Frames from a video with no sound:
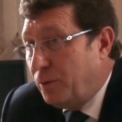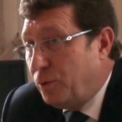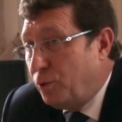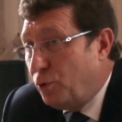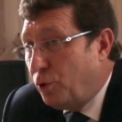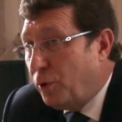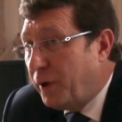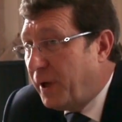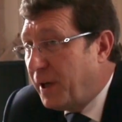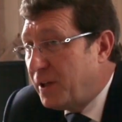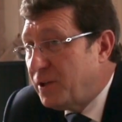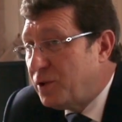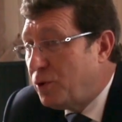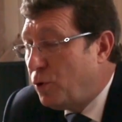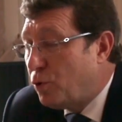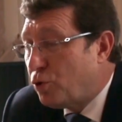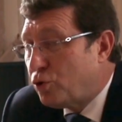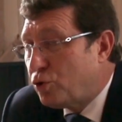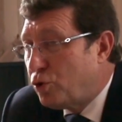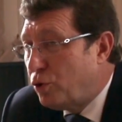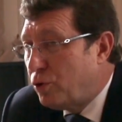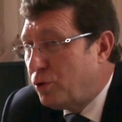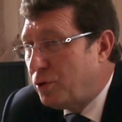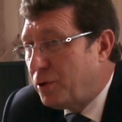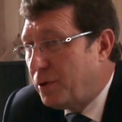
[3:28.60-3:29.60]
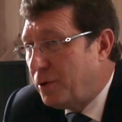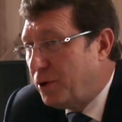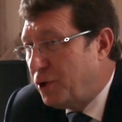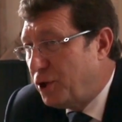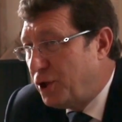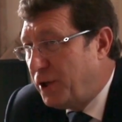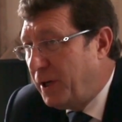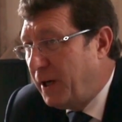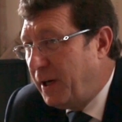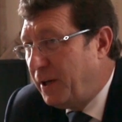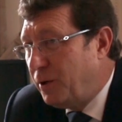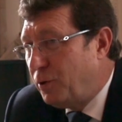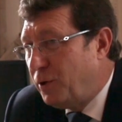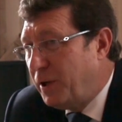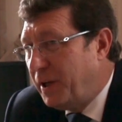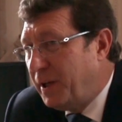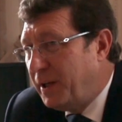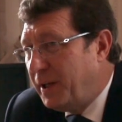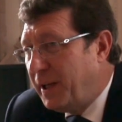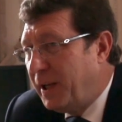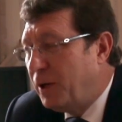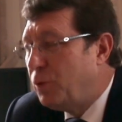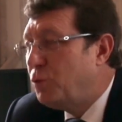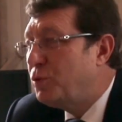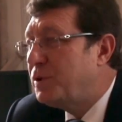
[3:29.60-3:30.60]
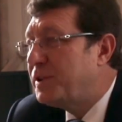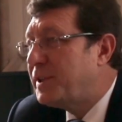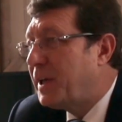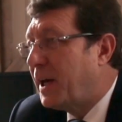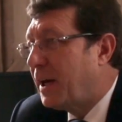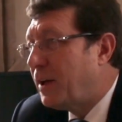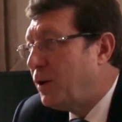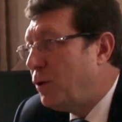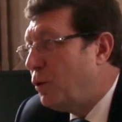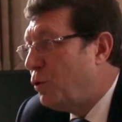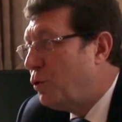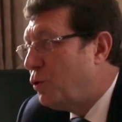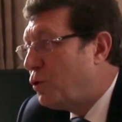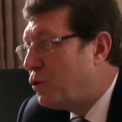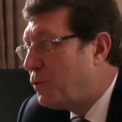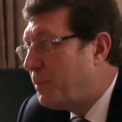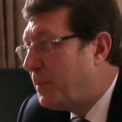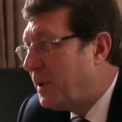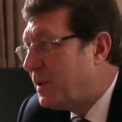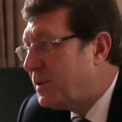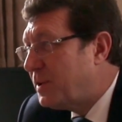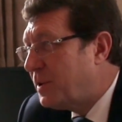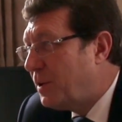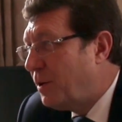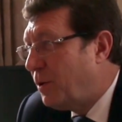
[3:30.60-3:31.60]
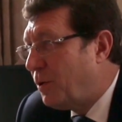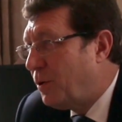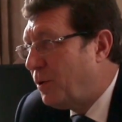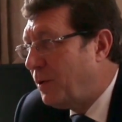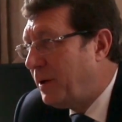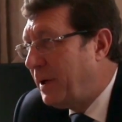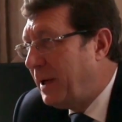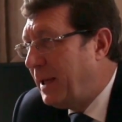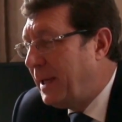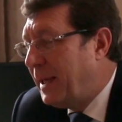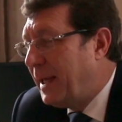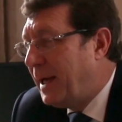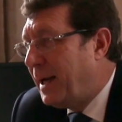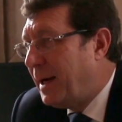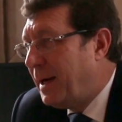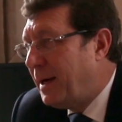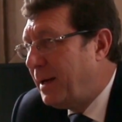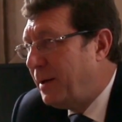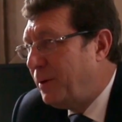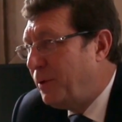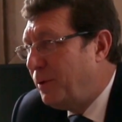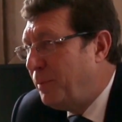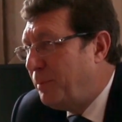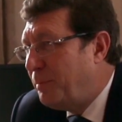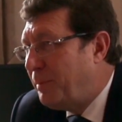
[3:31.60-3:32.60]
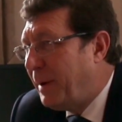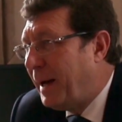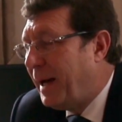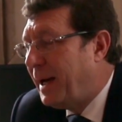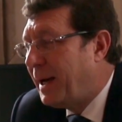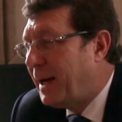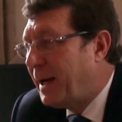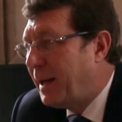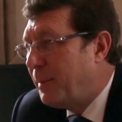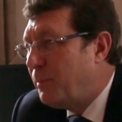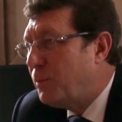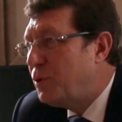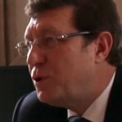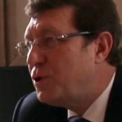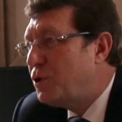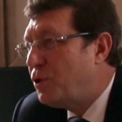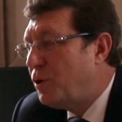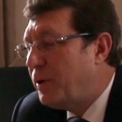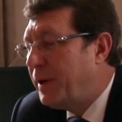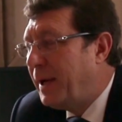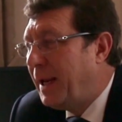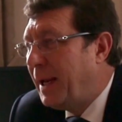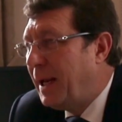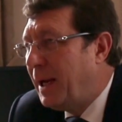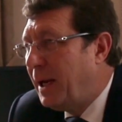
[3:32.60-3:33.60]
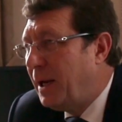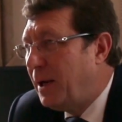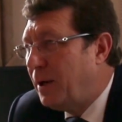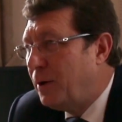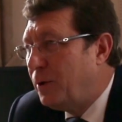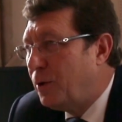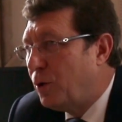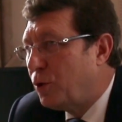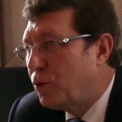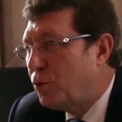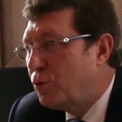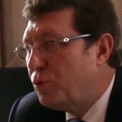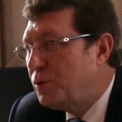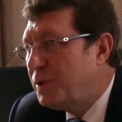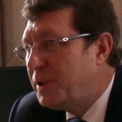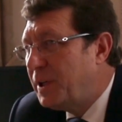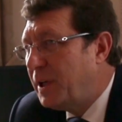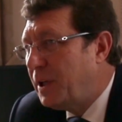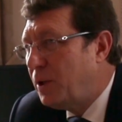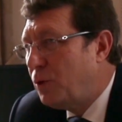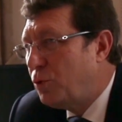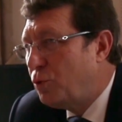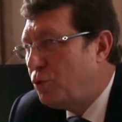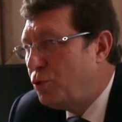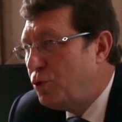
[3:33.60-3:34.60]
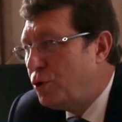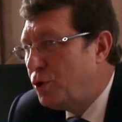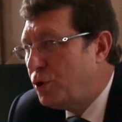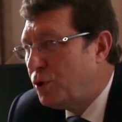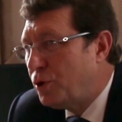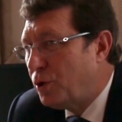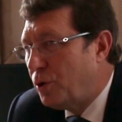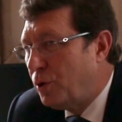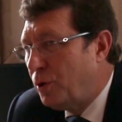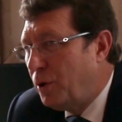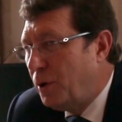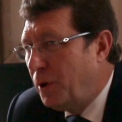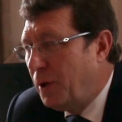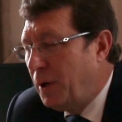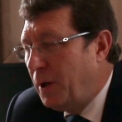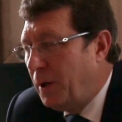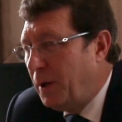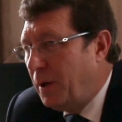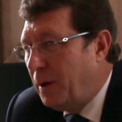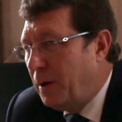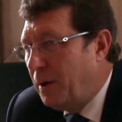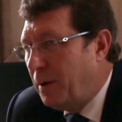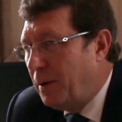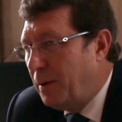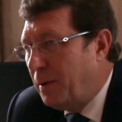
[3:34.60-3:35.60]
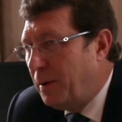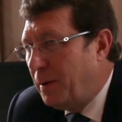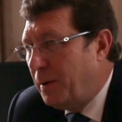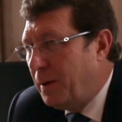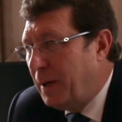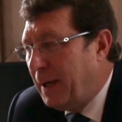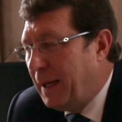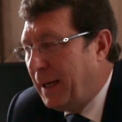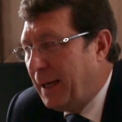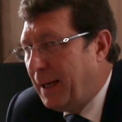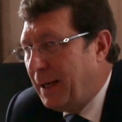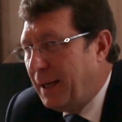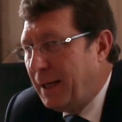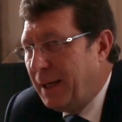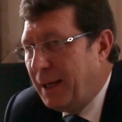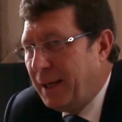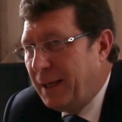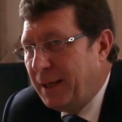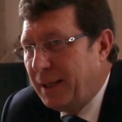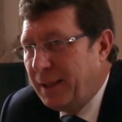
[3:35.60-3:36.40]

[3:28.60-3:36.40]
Dure question. J'ai des, doutes sérieux. Je pense qu'il y a une part émotionnelle dans tout ce qui touche euh, la